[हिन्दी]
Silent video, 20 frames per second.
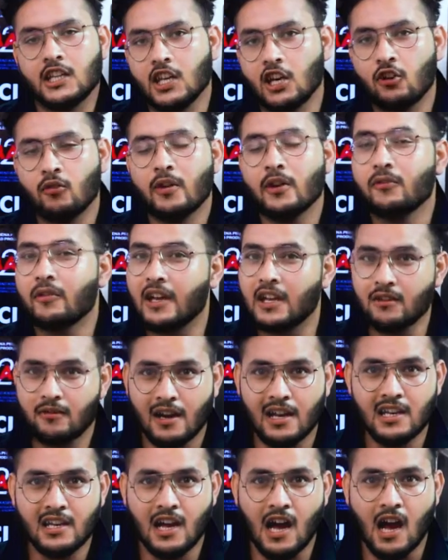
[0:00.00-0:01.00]
देखो भाई वही
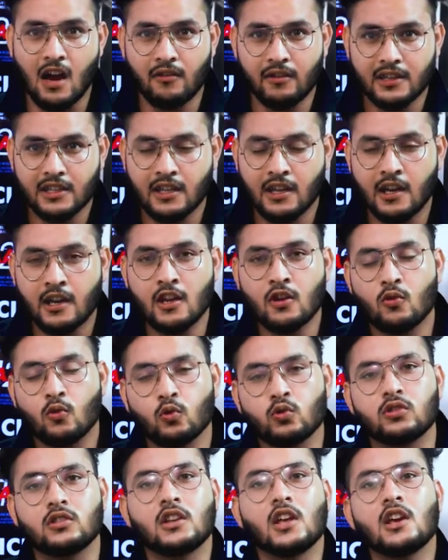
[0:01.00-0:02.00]
वाली कहावत है ना कि
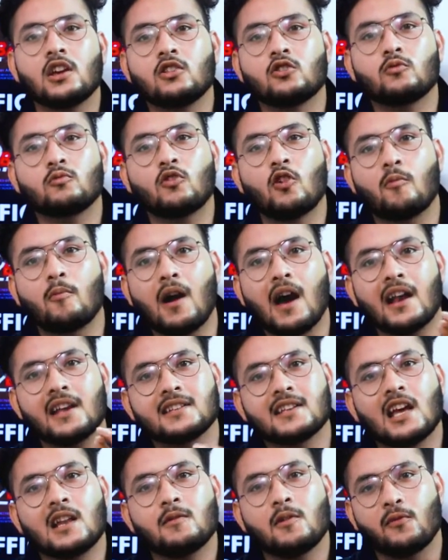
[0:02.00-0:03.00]
कुत्ते की दुम को
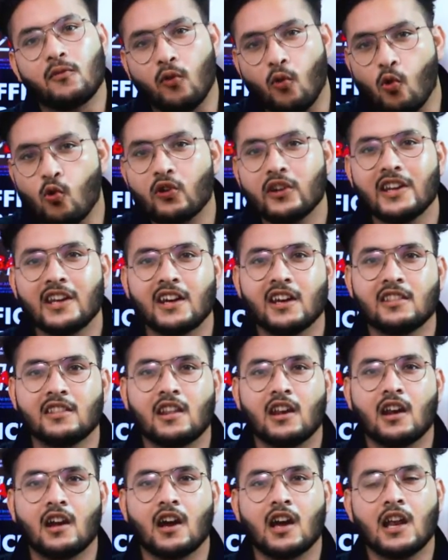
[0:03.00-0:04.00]
12 साल भी फूकनी के
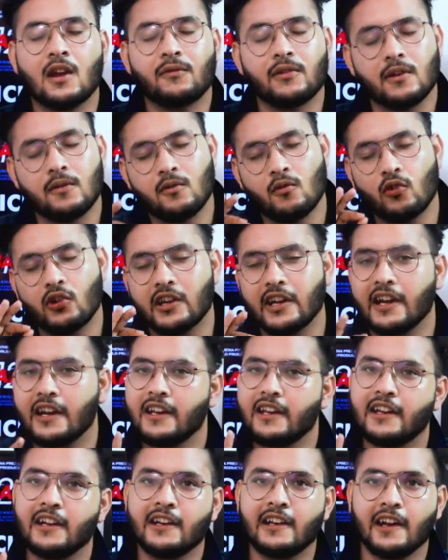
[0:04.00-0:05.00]
अंदर रखा ना फिर भी वो
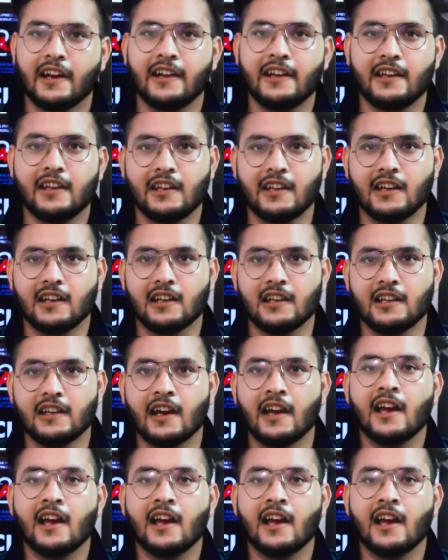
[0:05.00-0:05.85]
टेढ़ी की टेढ़ी ही निकली